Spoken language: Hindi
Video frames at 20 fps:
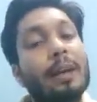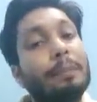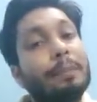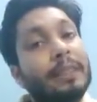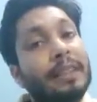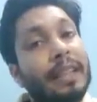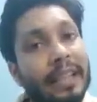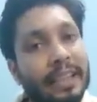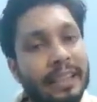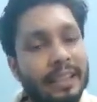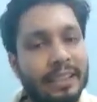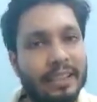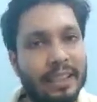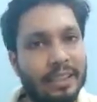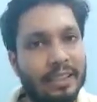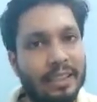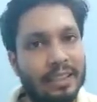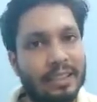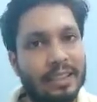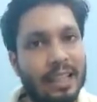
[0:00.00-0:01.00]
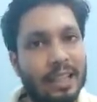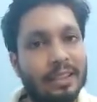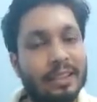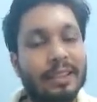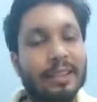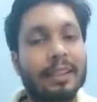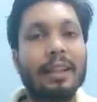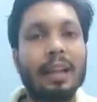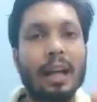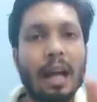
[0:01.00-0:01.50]
अप नहीं करना
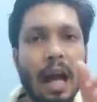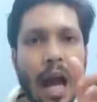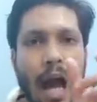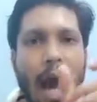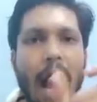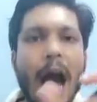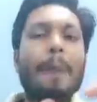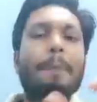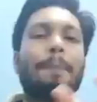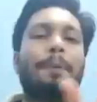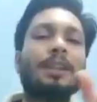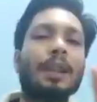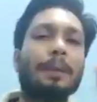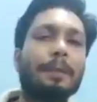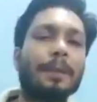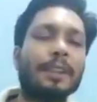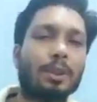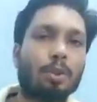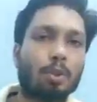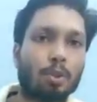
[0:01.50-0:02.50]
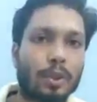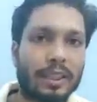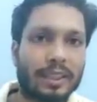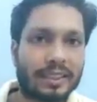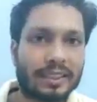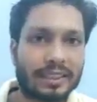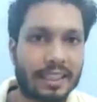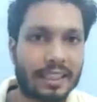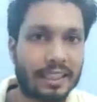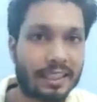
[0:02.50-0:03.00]
चाहते हैं आप सभी
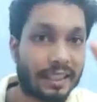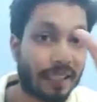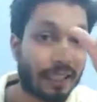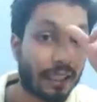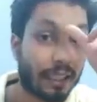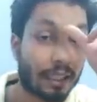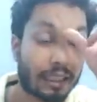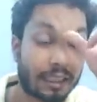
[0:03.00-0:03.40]
स्टूडेंट्स के लिए